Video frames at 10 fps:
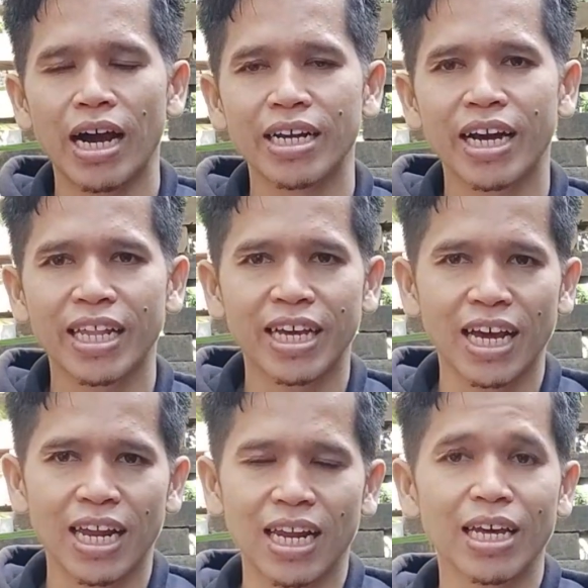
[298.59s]
ada
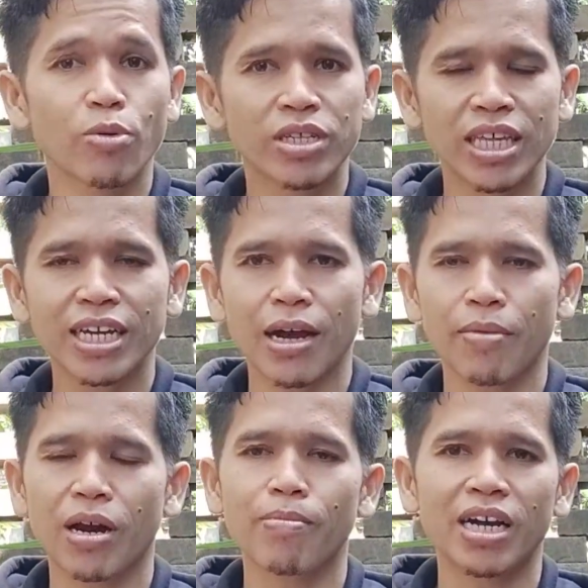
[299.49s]
kritikal linguistik yang
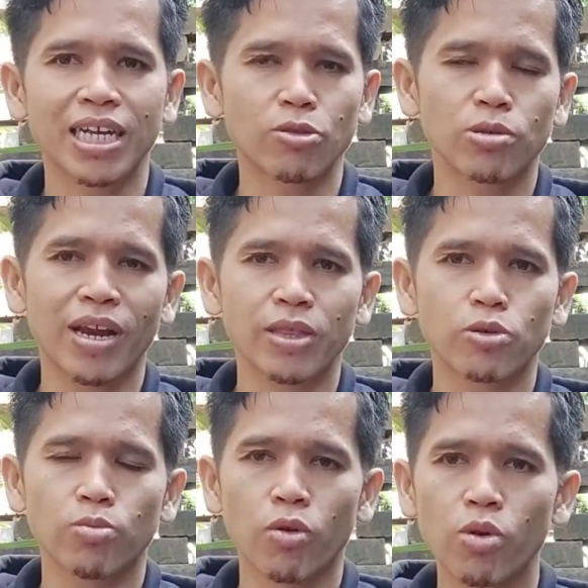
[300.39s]
berkembang
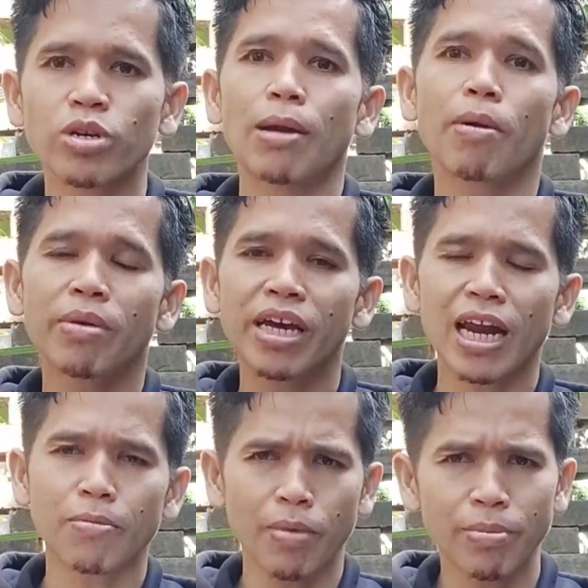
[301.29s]
1970 dan
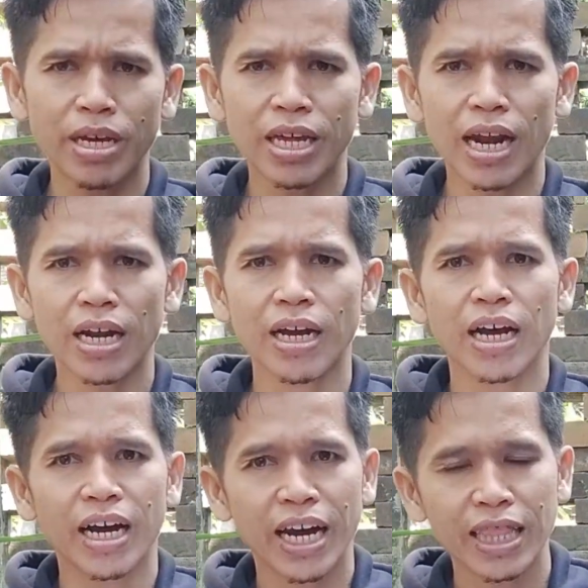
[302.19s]
pemikiran-pemikiran
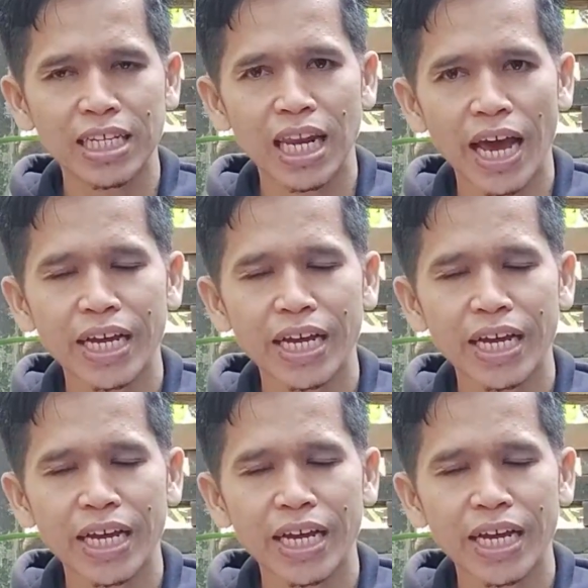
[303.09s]
kritis